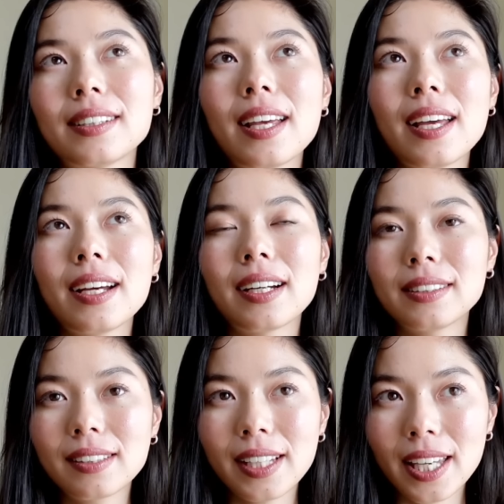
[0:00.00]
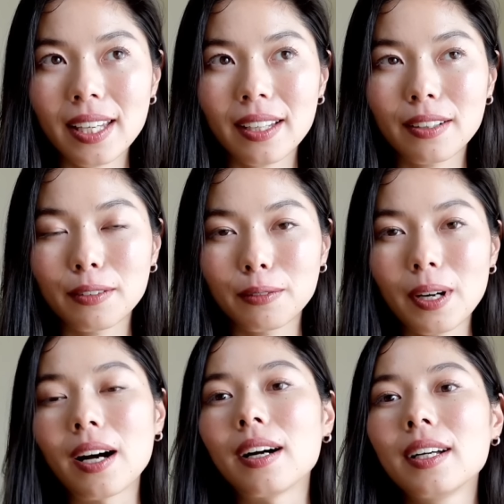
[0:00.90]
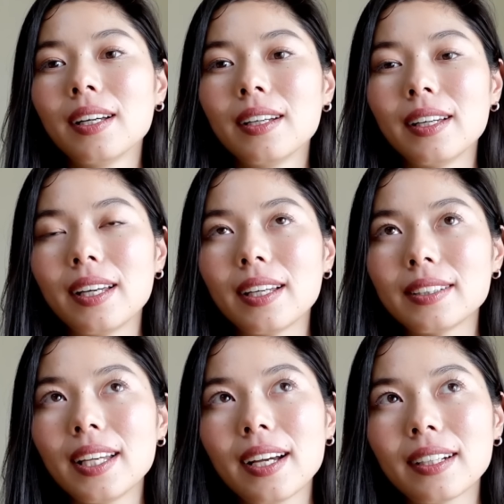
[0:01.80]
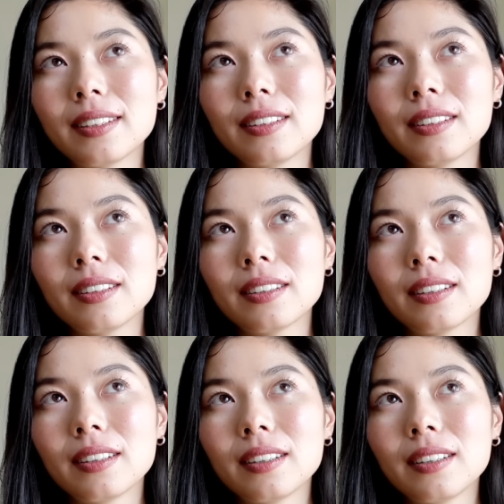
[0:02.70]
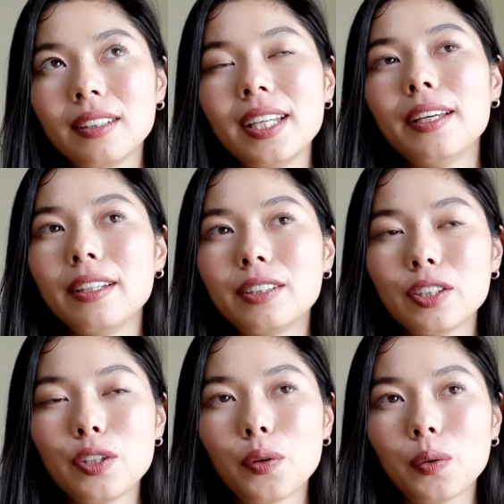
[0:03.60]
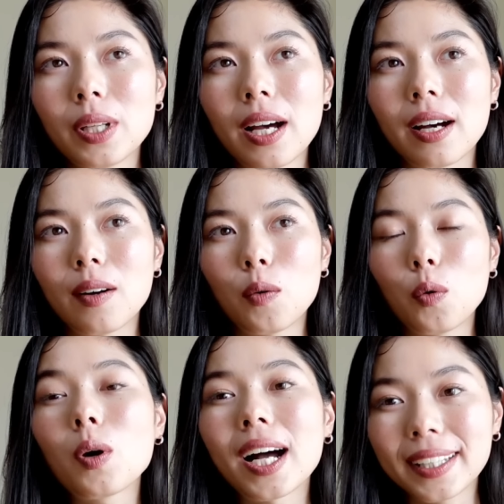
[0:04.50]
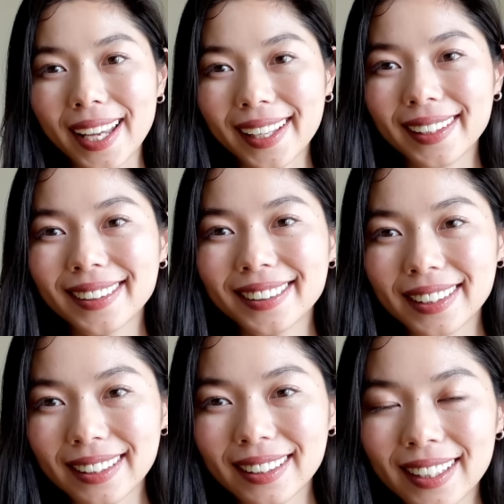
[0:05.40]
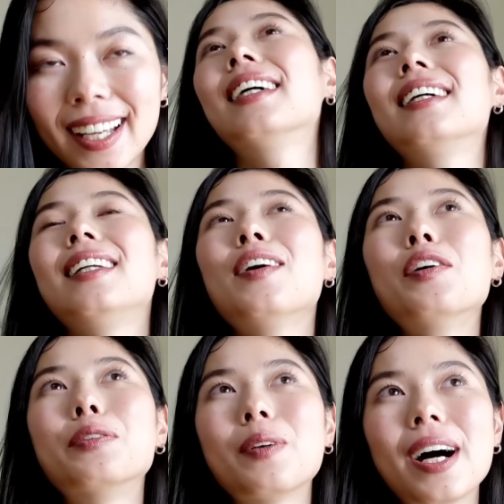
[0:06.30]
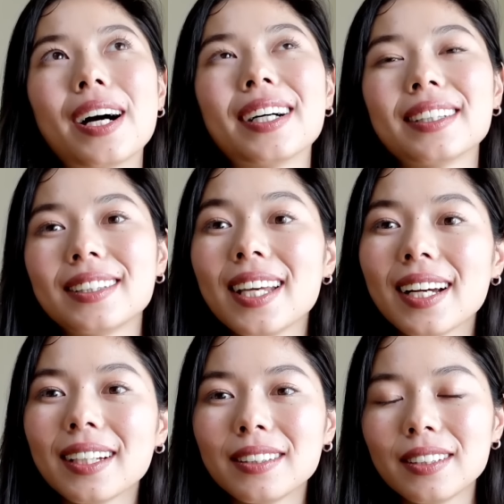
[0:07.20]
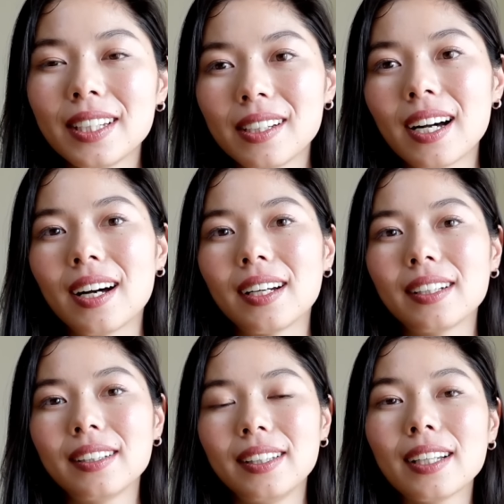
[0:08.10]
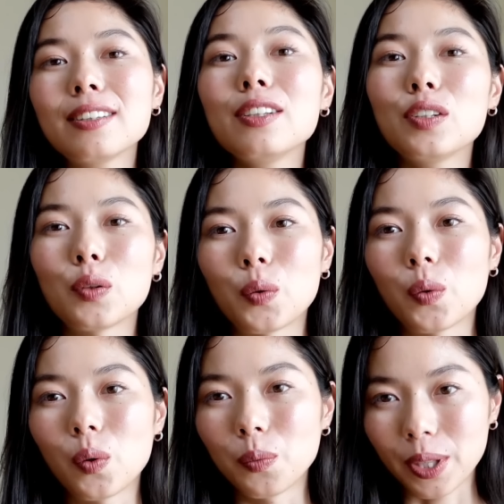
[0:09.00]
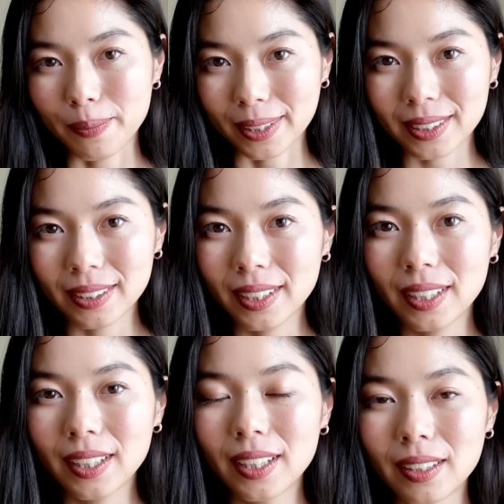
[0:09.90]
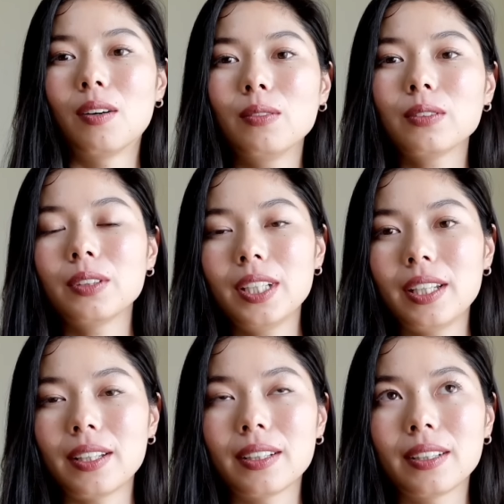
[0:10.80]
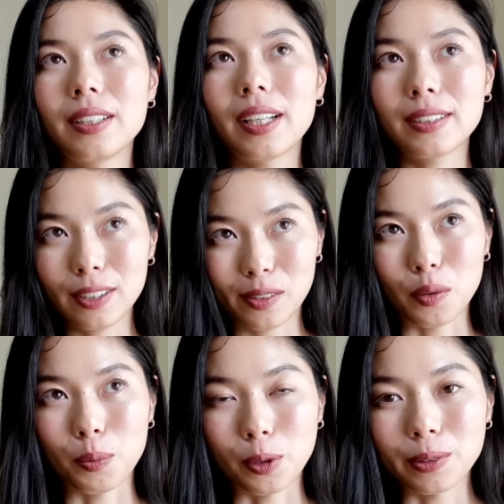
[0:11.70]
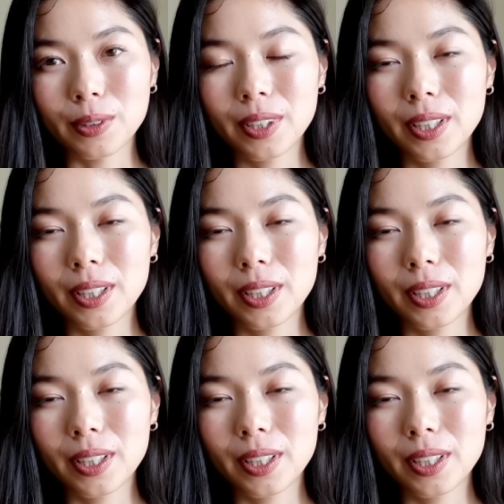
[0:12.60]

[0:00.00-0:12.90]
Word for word: 生活費は、生活に必要なお金。日本は生活費が安いと思います。本当に安いと思う。